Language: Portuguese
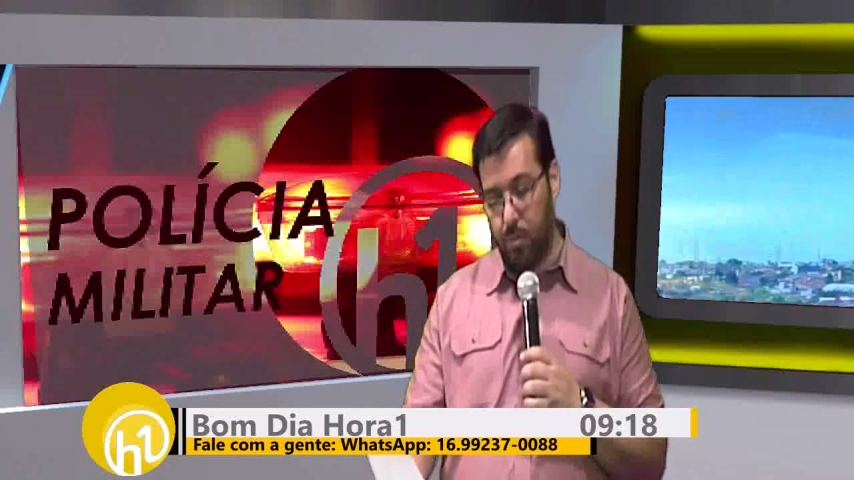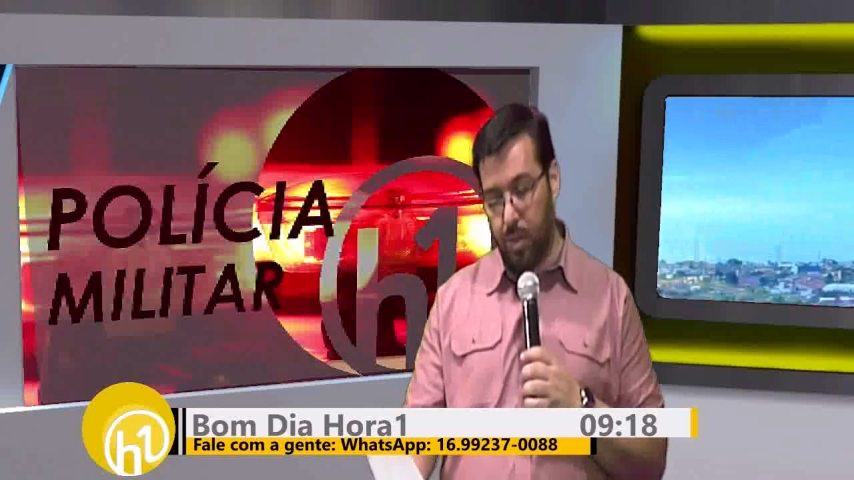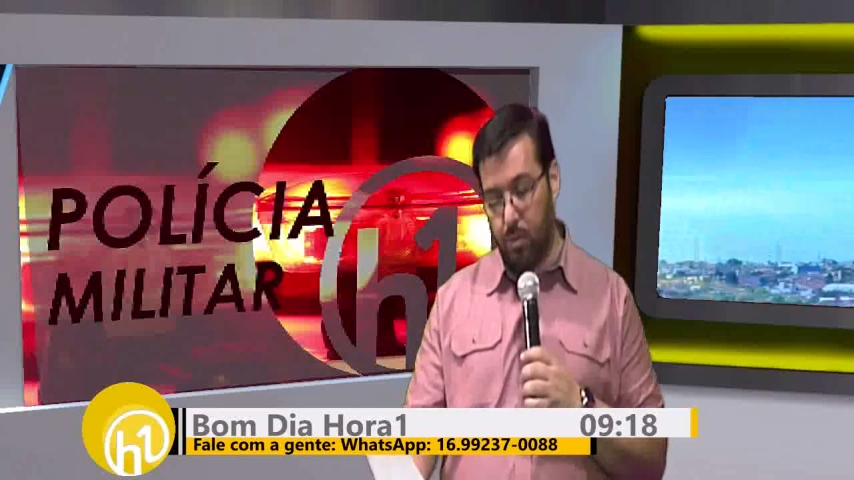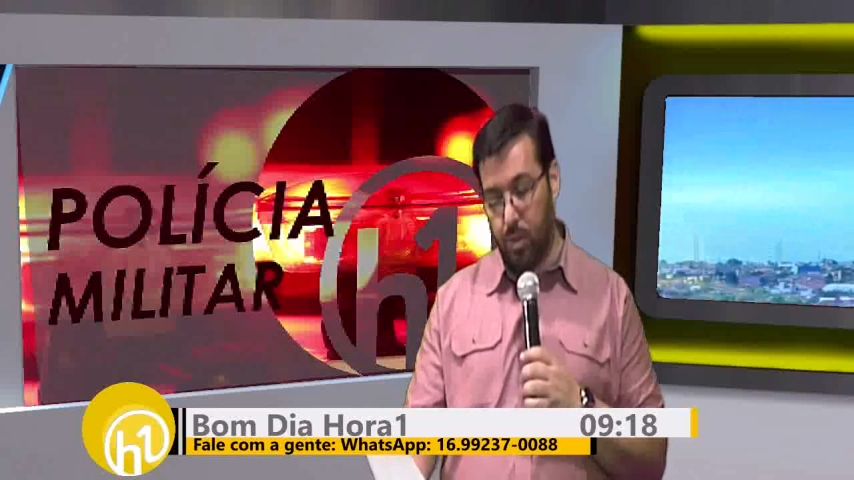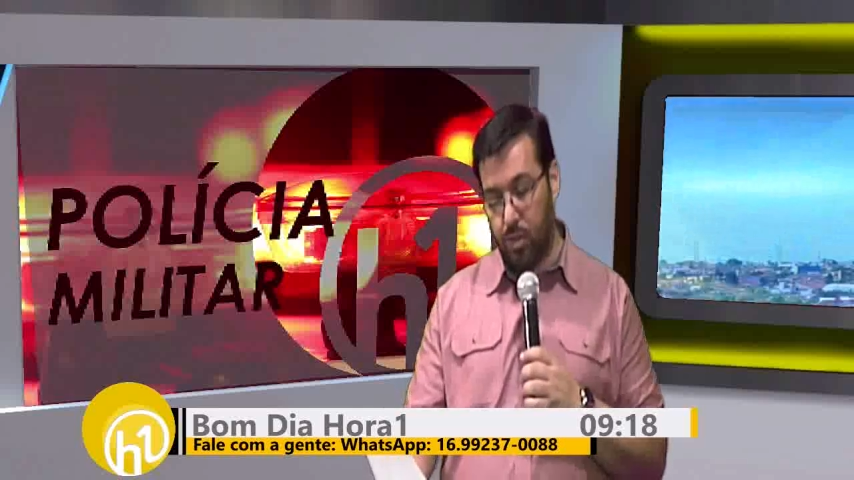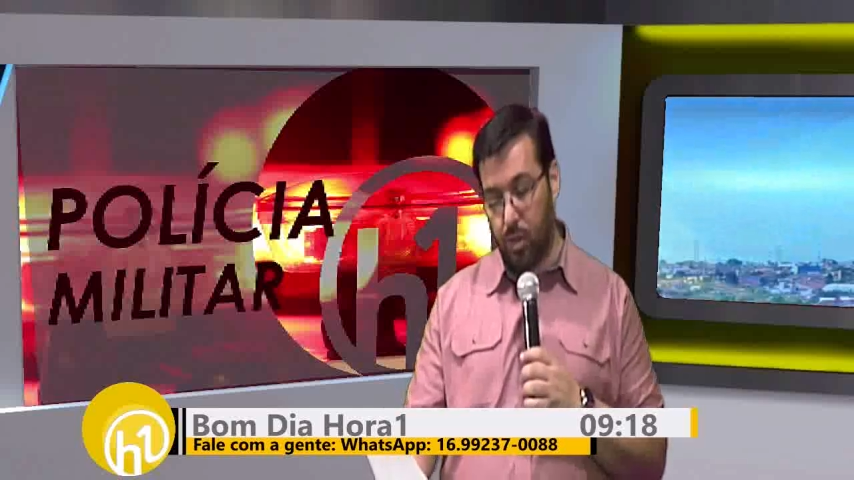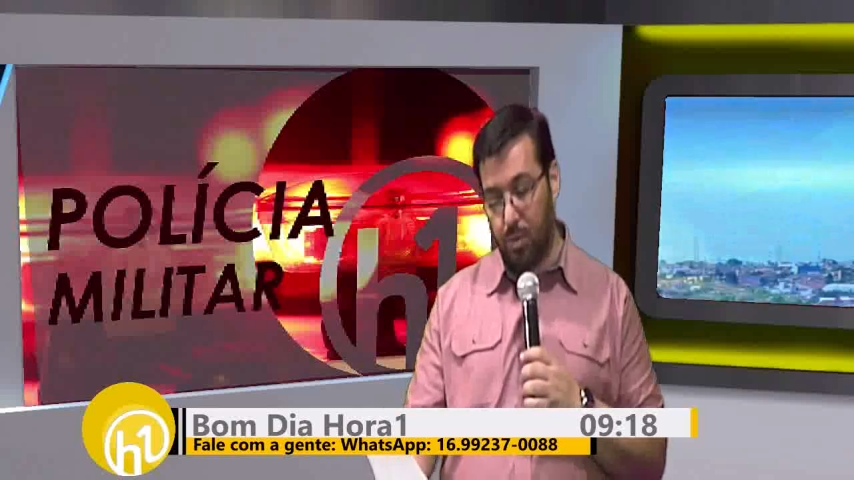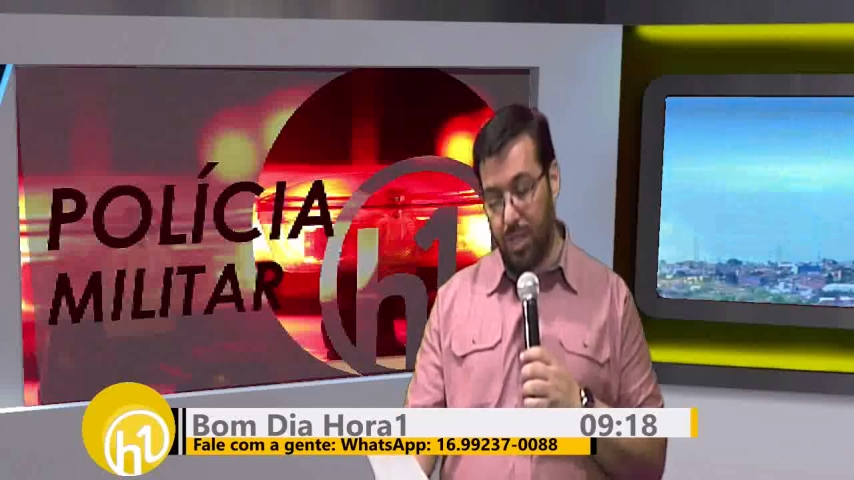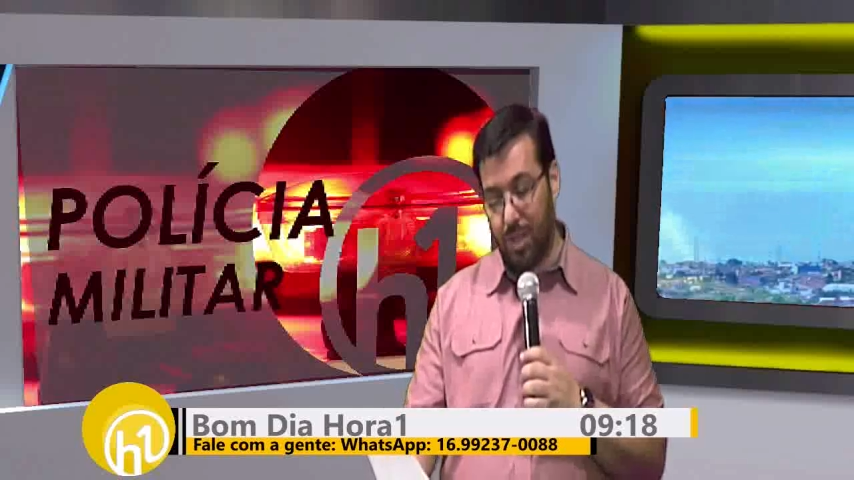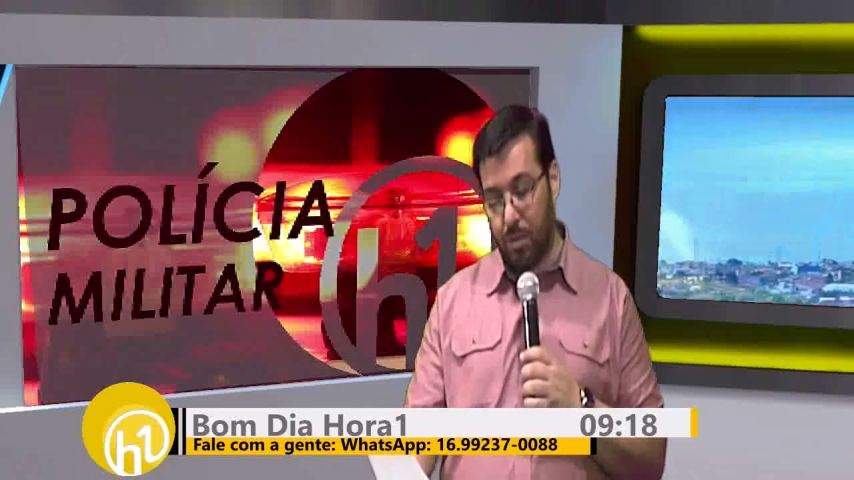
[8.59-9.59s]
pelo
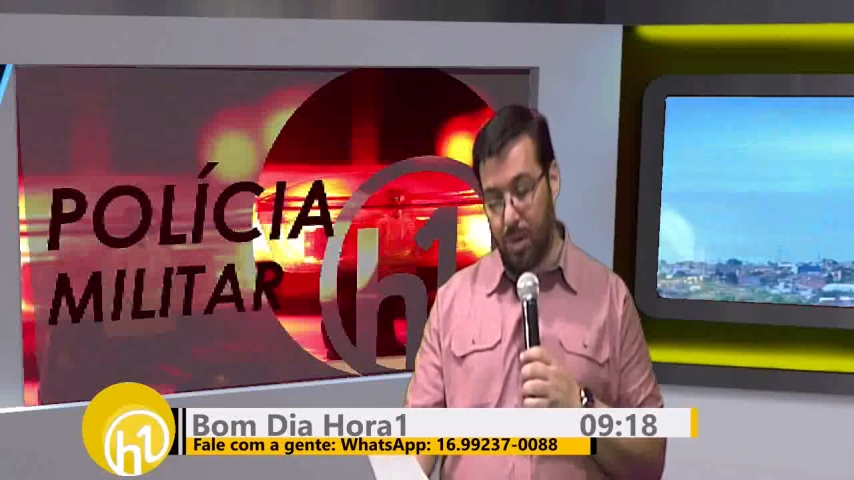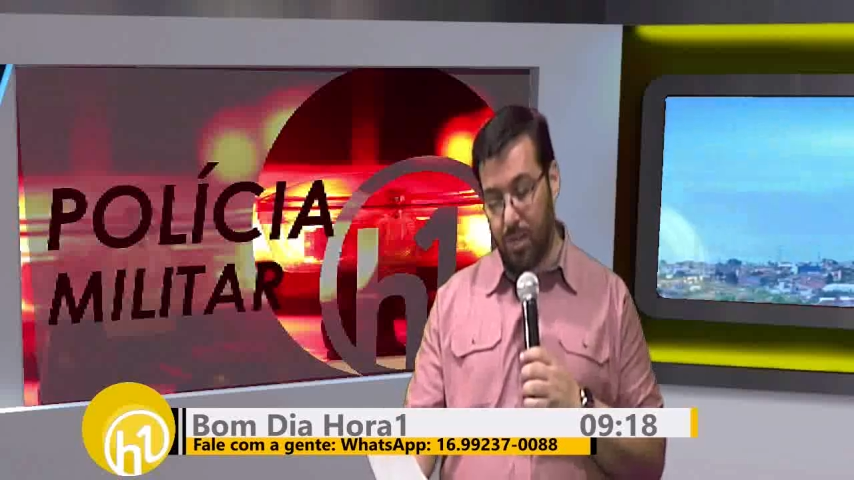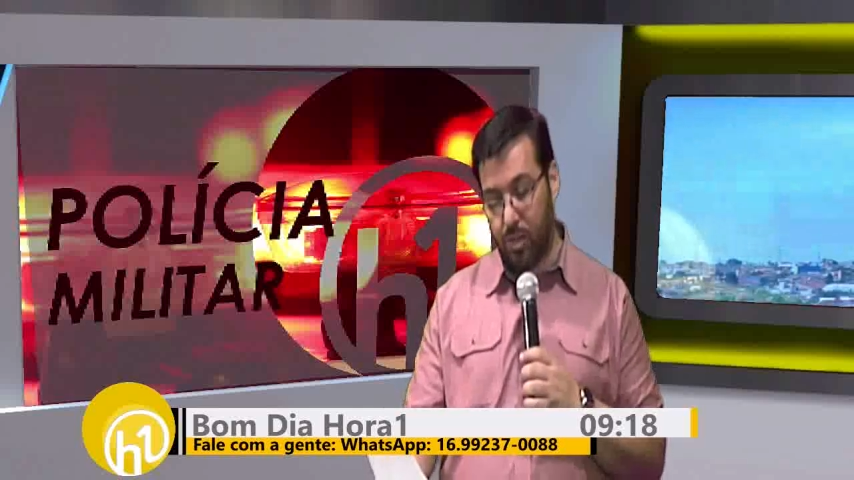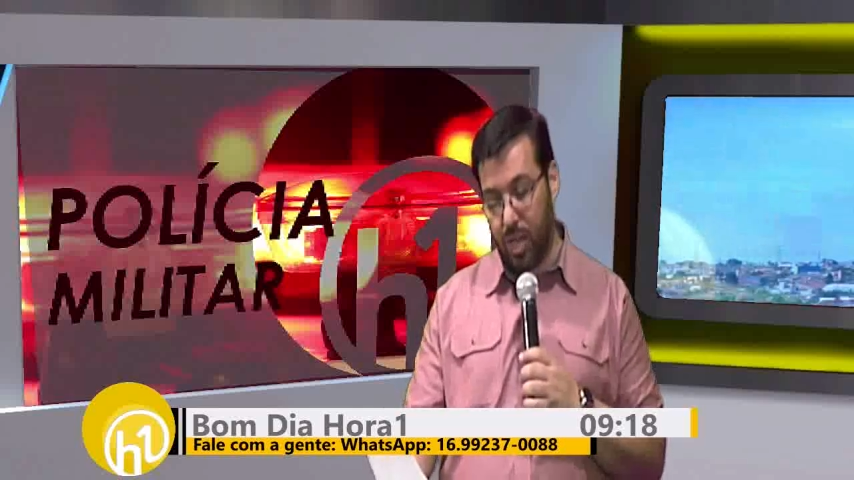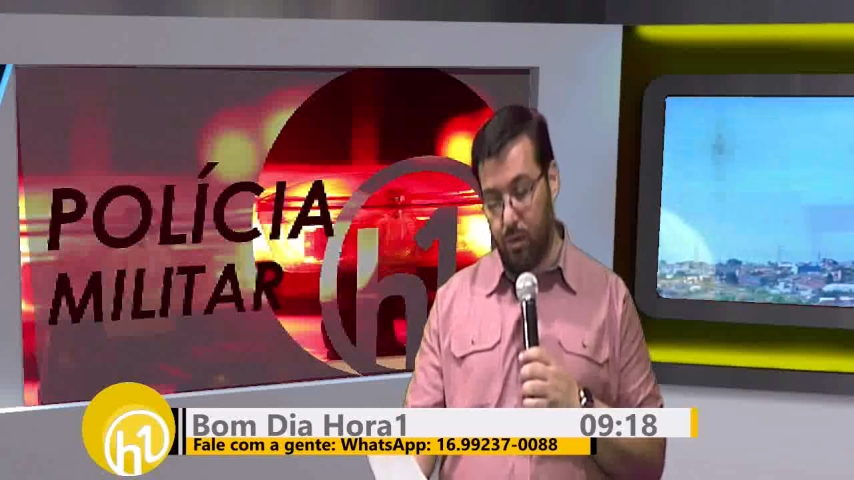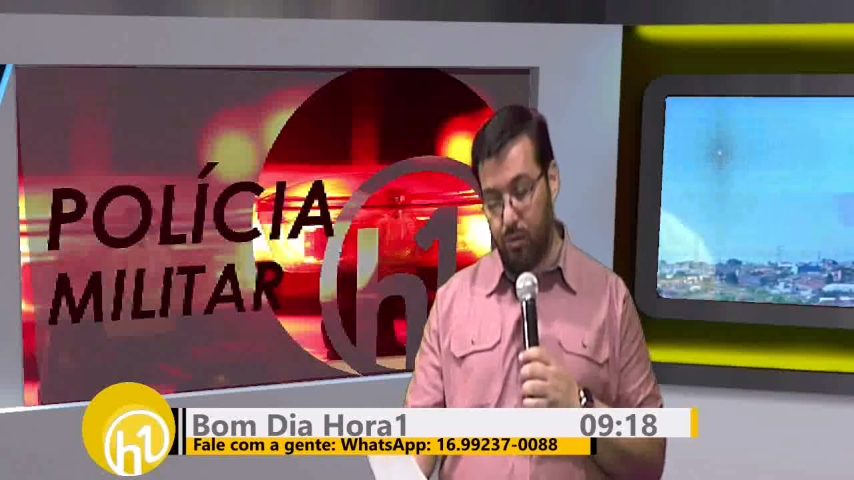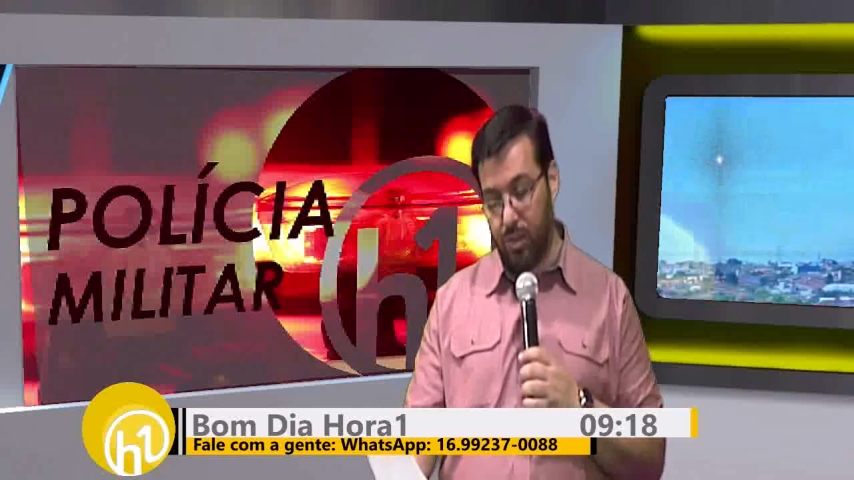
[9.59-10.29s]
policial militar Marcelo